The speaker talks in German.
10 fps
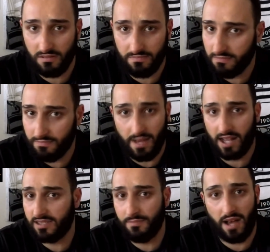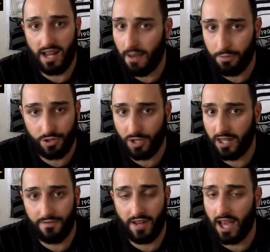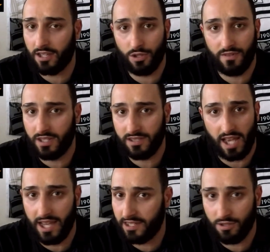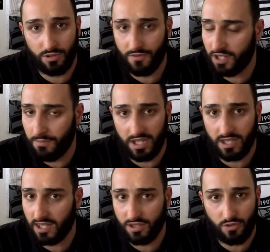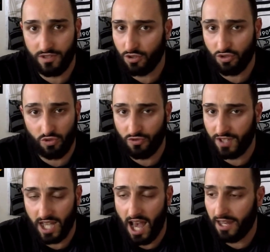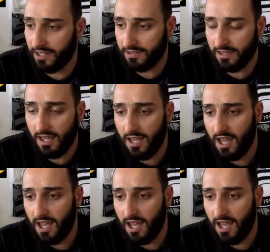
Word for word: Ähm, maximal ab und zu eine Flanke über die Seite und über die Mitte ging sowieso so gut wie gar nichts.